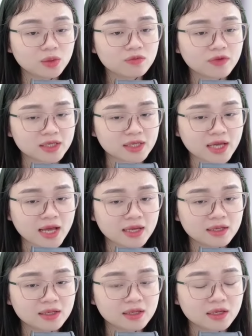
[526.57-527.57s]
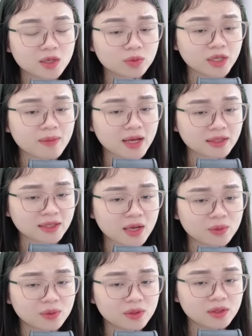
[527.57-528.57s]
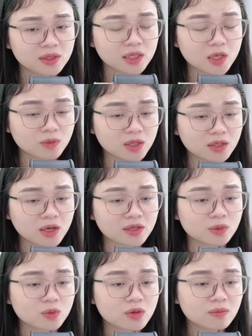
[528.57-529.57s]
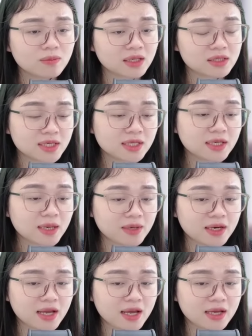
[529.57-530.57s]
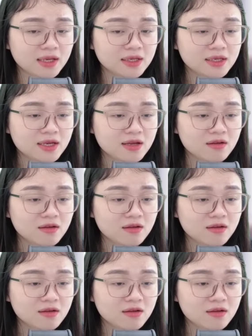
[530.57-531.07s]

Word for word: Từ lúc về nhà Không thấy bà Thảo Ông đã gọi để quốc bằng check camera